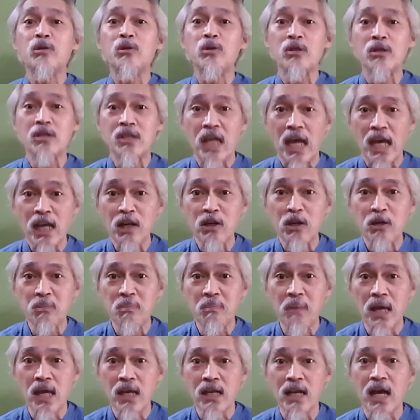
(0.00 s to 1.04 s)
to
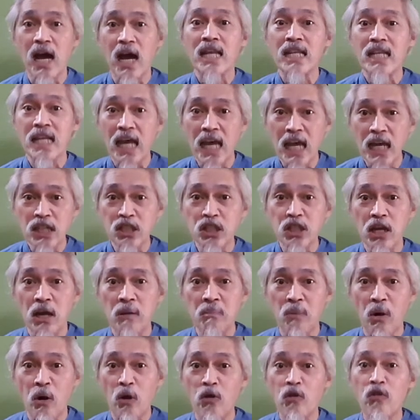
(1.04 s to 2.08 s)
tailor-make an
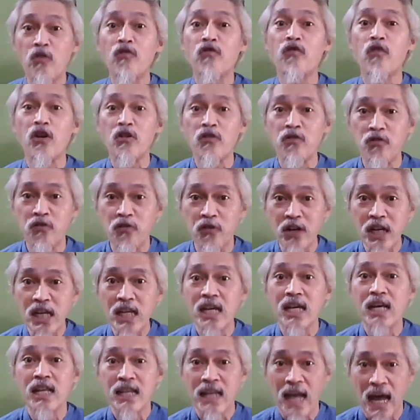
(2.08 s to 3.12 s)
HMO for
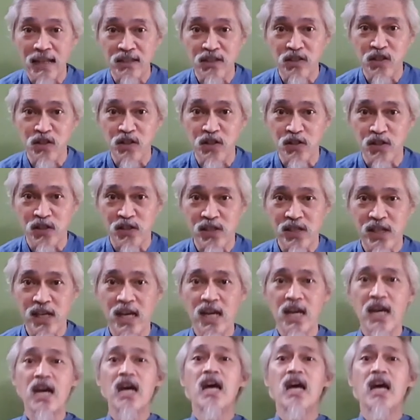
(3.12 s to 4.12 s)
freelancers.